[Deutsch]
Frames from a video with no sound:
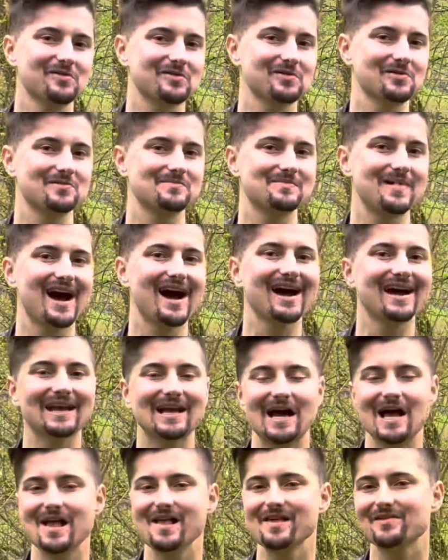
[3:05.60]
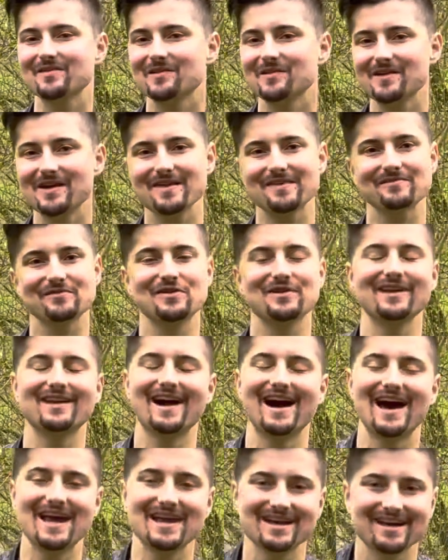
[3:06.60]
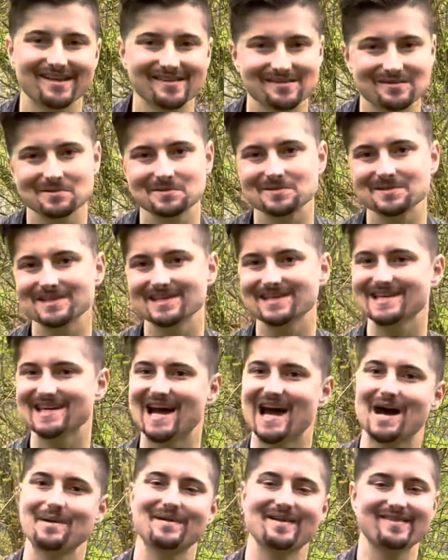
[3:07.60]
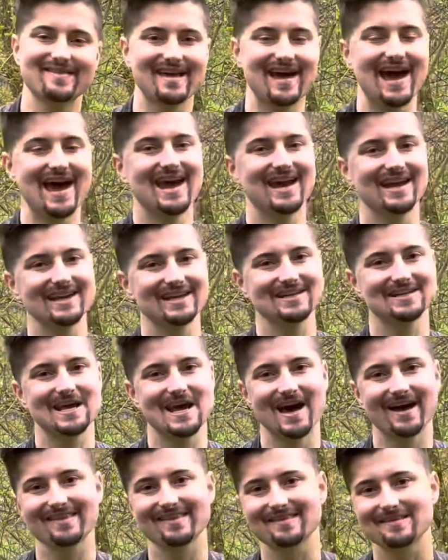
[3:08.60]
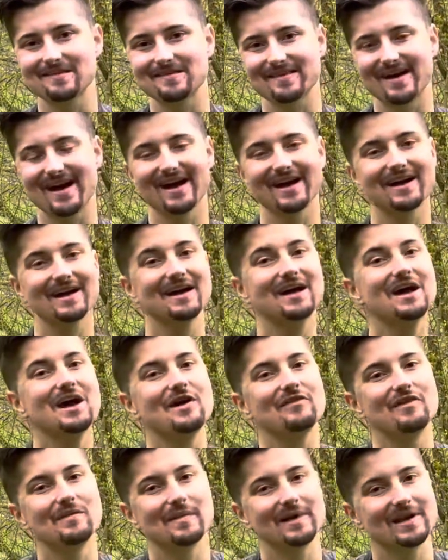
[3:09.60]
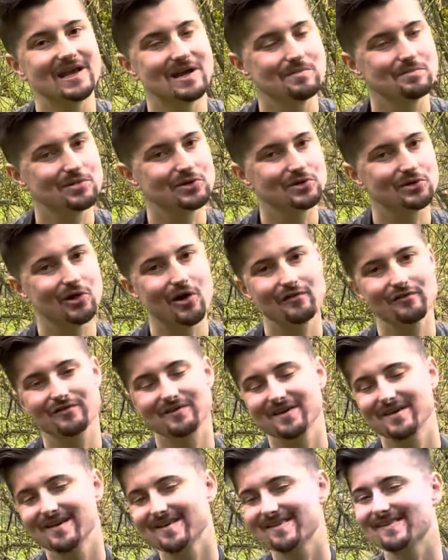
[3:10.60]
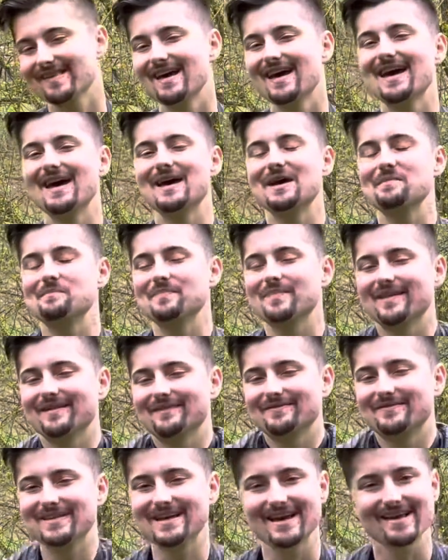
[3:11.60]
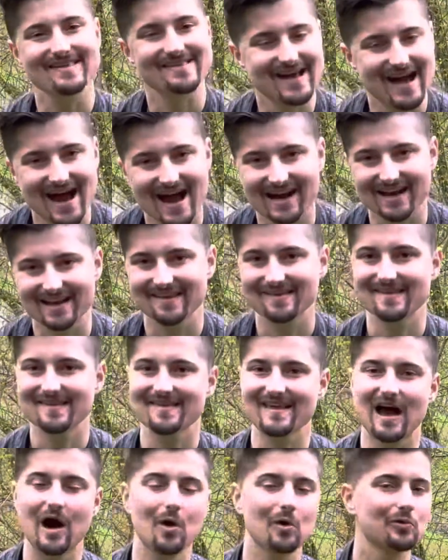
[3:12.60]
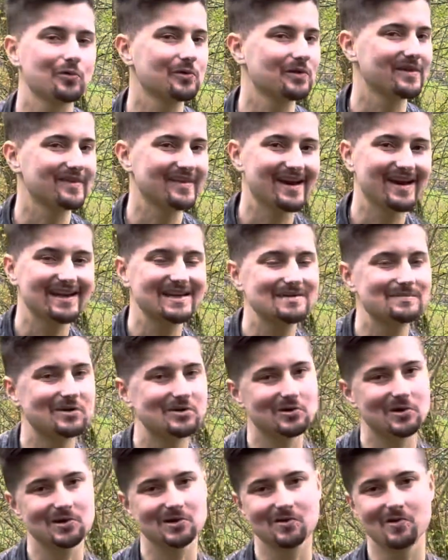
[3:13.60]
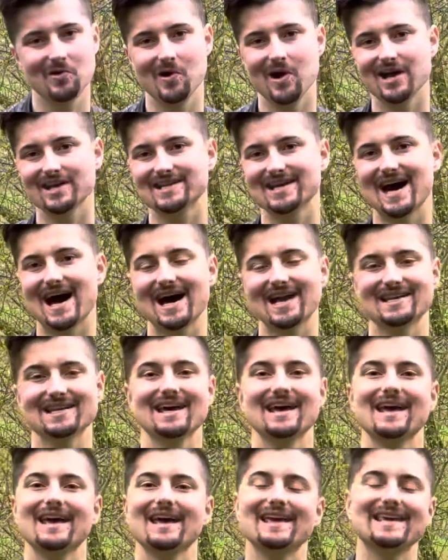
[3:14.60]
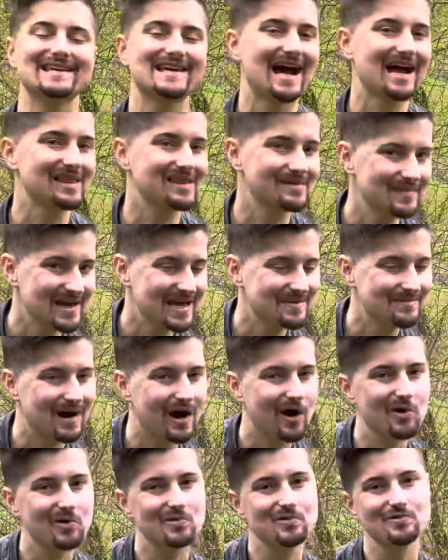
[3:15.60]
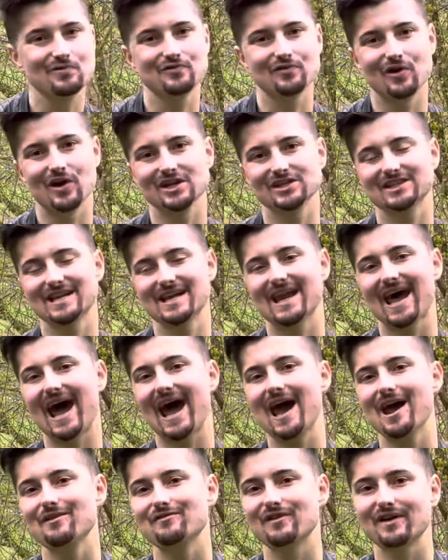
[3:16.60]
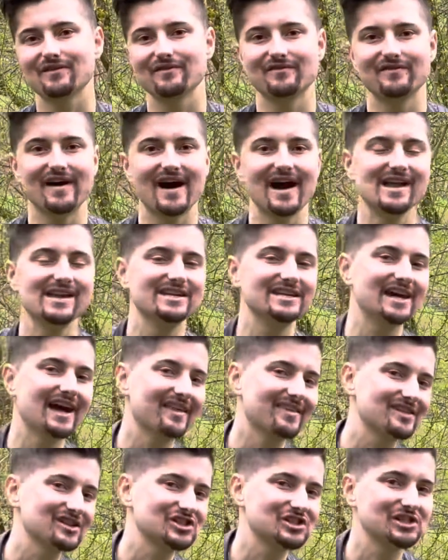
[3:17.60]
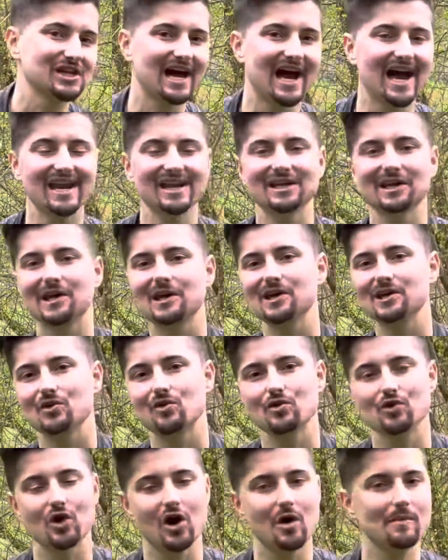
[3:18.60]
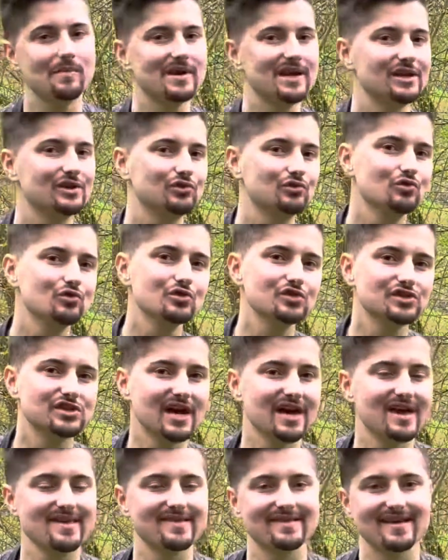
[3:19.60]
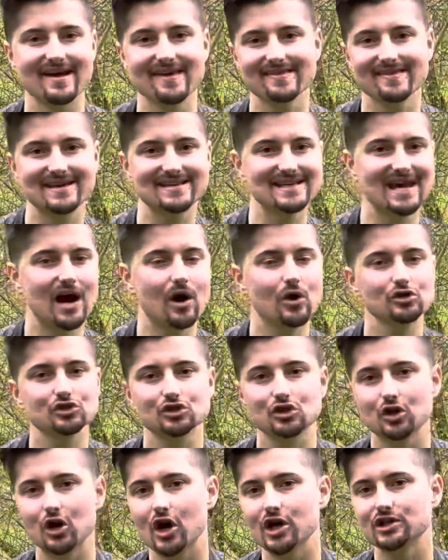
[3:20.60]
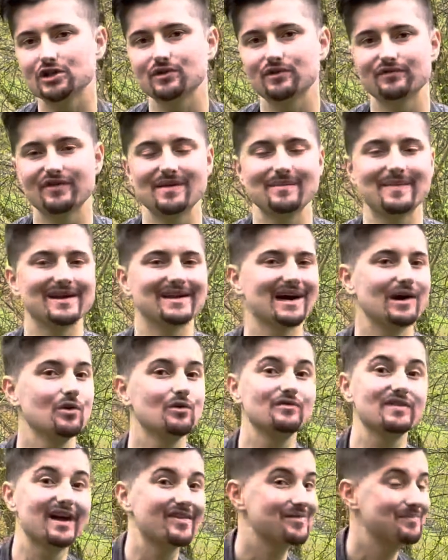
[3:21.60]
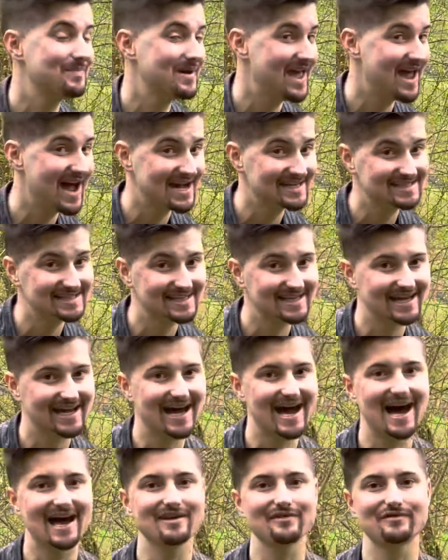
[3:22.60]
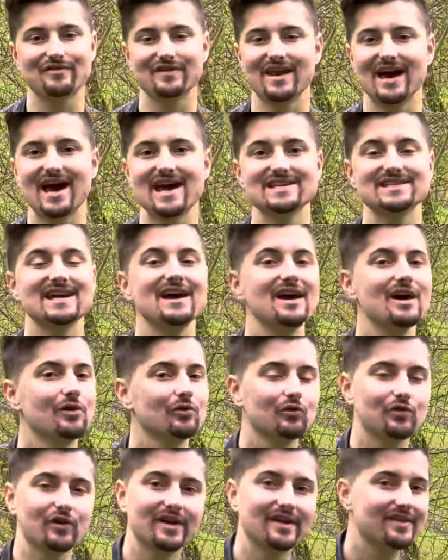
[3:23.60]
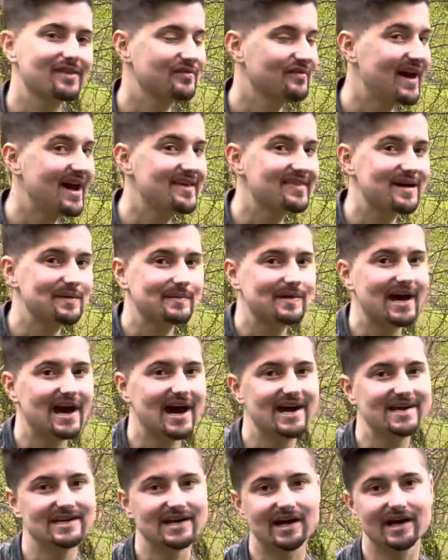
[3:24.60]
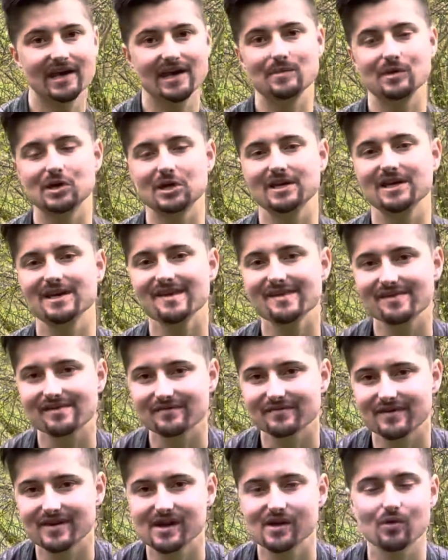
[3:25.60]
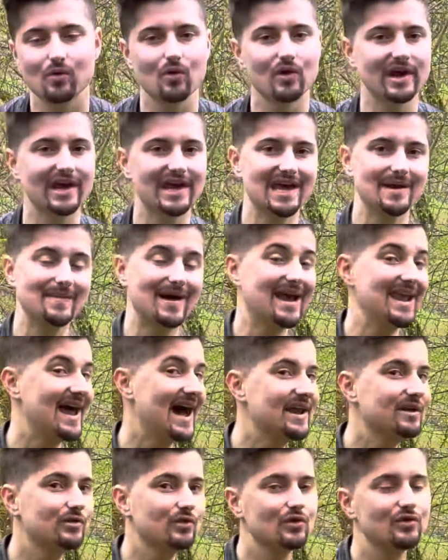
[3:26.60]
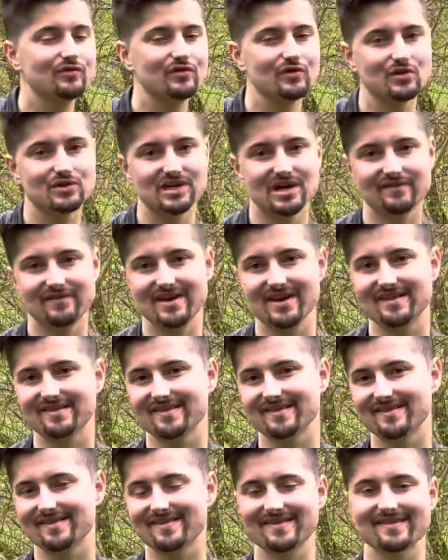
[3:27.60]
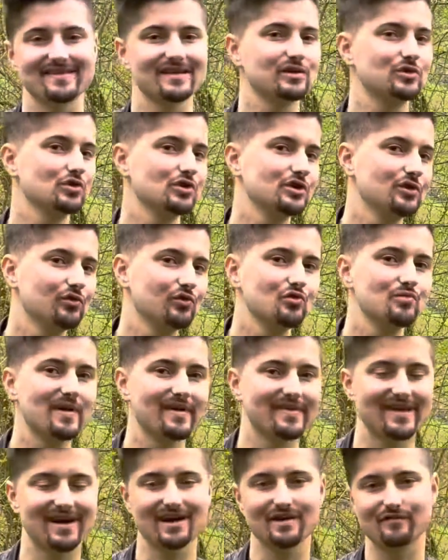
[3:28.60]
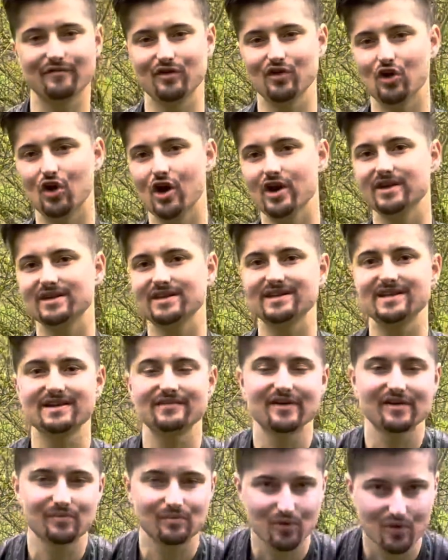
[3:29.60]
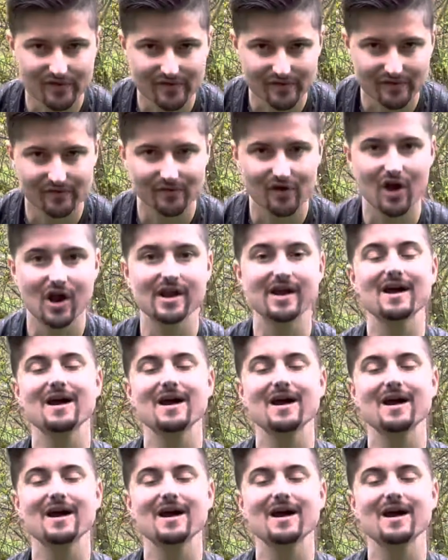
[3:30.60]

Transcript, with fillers: zu machen. Also ist für den einen ganz lustig, aber ist eigentlich eine ernste Sache, wenn man eben betroffen ist, wie gesagt, es ist auch so eine Sache, die man dort gehört hat. Ich kann es mir eben auch gut vorstellen, einfach weil die ganze Strandregion komplett duster ist. Da ist nichts ausgeleuchtet. Wenn man da irgendwie als Pärchen gerade vielleicht so seine Zweisamkeit da eben genießen will oder eben alleine irgendwie unterwegs ist, ist es natürlich eine super Sache für Leute, die dir was Böses wollen